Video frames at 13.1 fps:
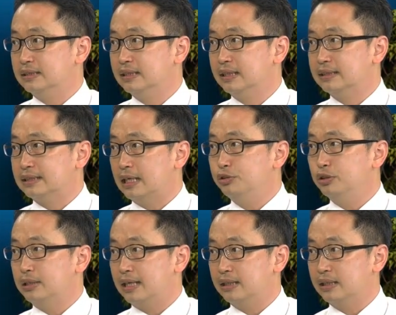采取
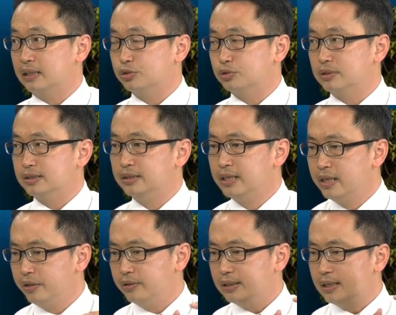它的一个顺势，
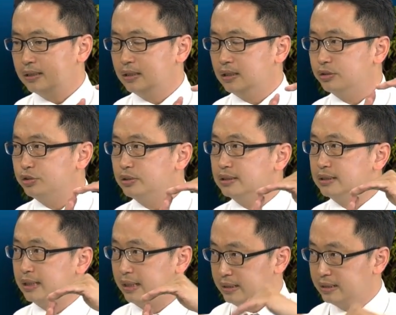因为它的一个趋
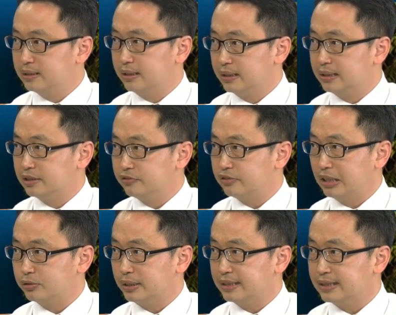势很可能已经反
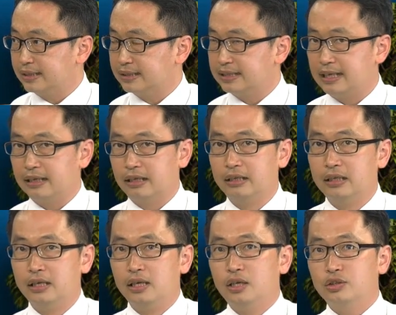转向下了，
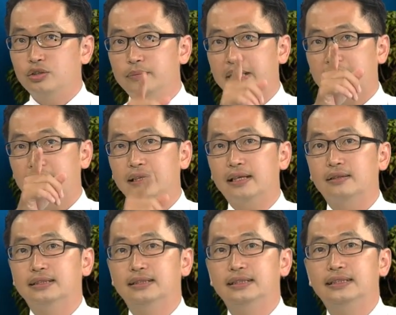是，所以我们看到
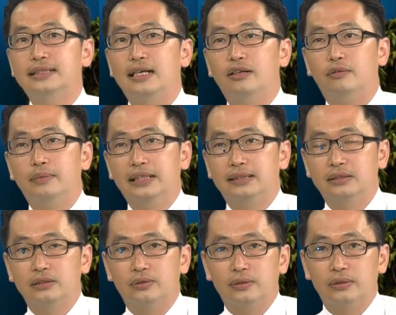实际上我们
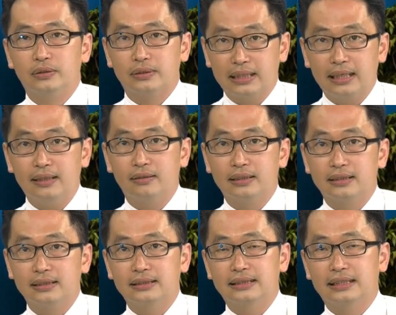所呃看到的
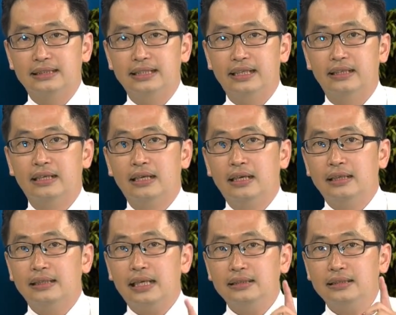这个呈现，
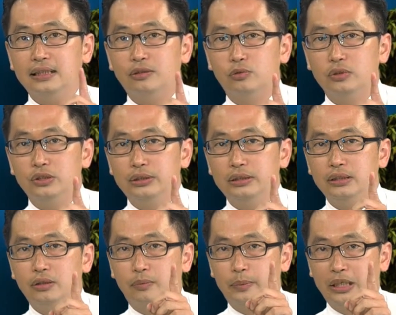当这个五日均
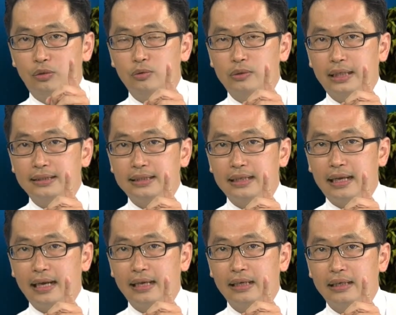线我们一路看下
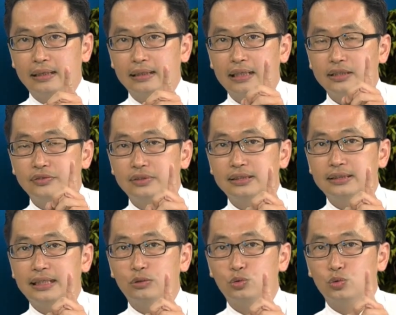来，它是不是
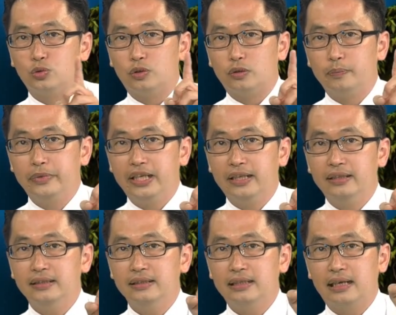在左
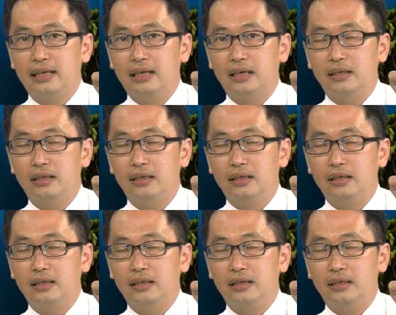边啊